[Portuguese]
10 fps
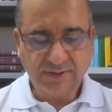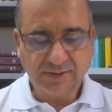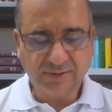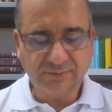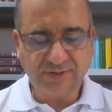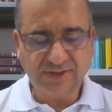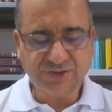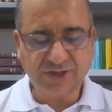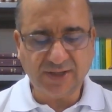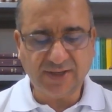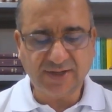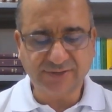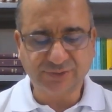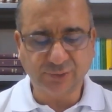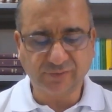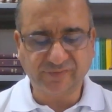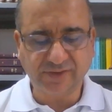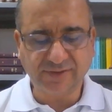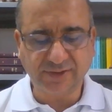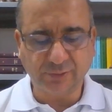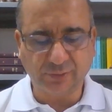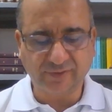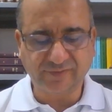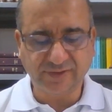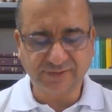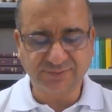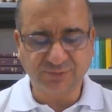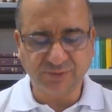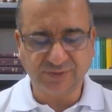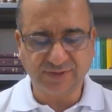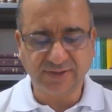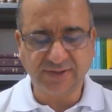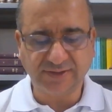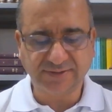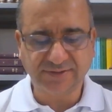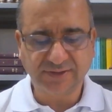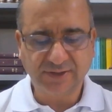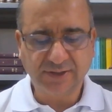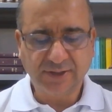não deixa ele as noventa e nove nas montanhas